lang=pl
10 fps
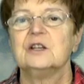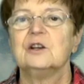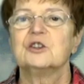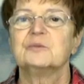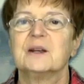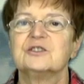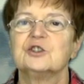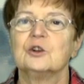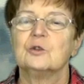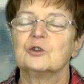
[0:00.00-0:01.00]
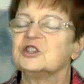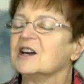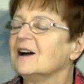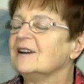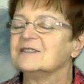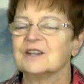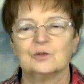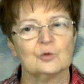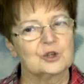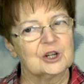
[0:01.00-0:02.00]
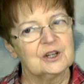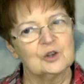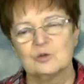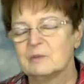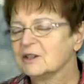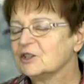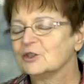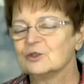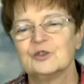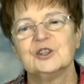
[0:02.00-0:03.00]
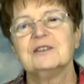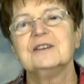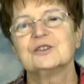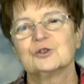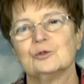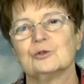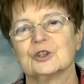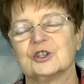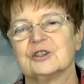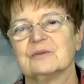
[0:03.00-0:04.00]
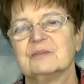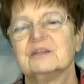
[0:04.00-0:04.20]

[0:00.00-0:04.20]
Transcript: Ilość prac się kurczy, ale zadłużenie Kubańczyków się nie skurczy.